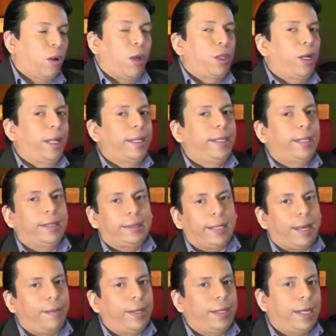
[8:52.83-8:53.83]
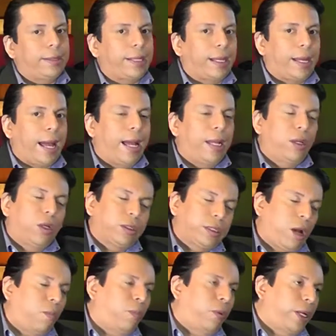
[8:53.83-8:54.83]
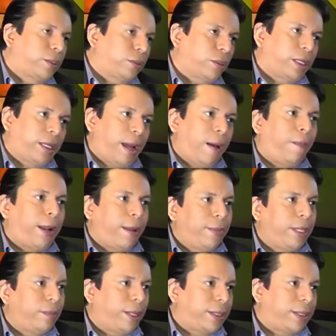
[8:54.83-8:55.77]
Cuando le dijiste que venías acá, no se ha opuesto, que ya para mí es